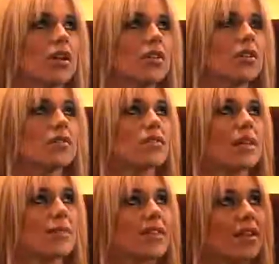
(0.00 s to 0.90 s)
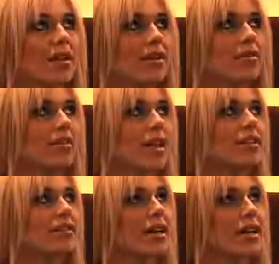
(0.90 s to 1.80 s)
jest to zapisane w
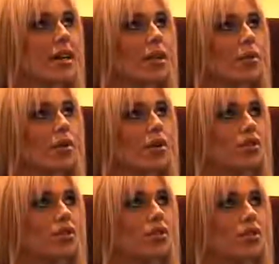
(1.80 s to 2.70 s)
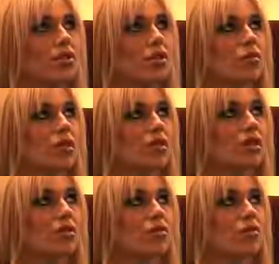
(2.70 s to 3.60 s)
gwiazdach, albo ktoś e, chciał mnie
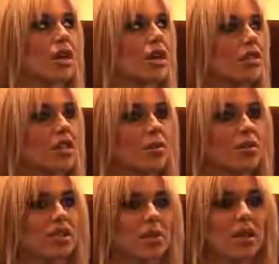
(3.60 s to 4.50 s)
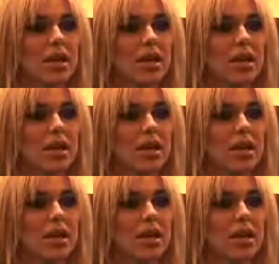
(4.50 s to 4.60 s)
za coś ukarać, albo coś tam.